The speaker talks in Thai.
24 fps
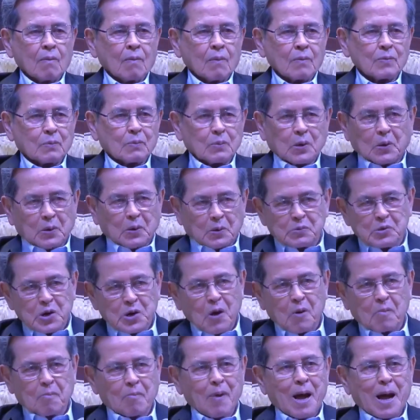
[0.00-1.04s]
จะเห็นเยอะ
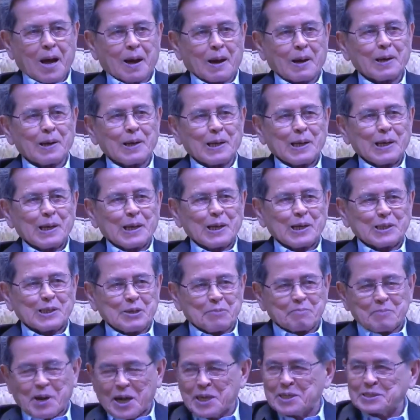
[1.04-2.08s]
มากแล้วทำไม
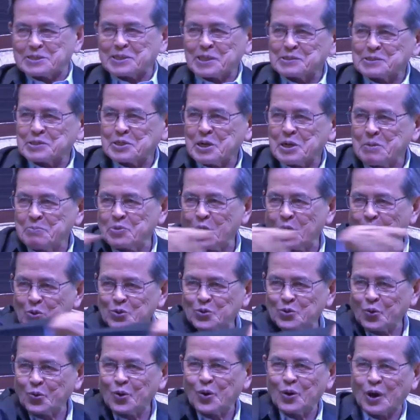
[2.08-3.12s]
จะเชื่อมโยงทุน
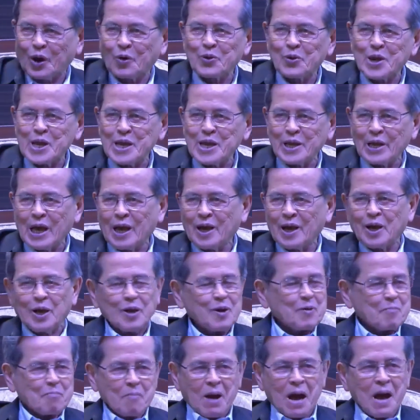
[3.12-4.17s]
เหล่านี้นะม
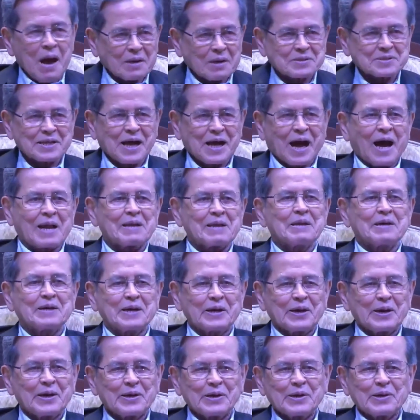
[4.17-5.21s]
หาศาลเลย
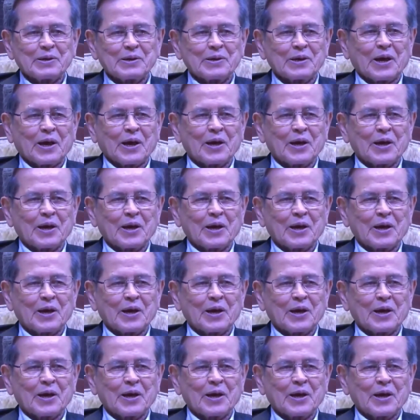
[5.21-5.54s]
นะ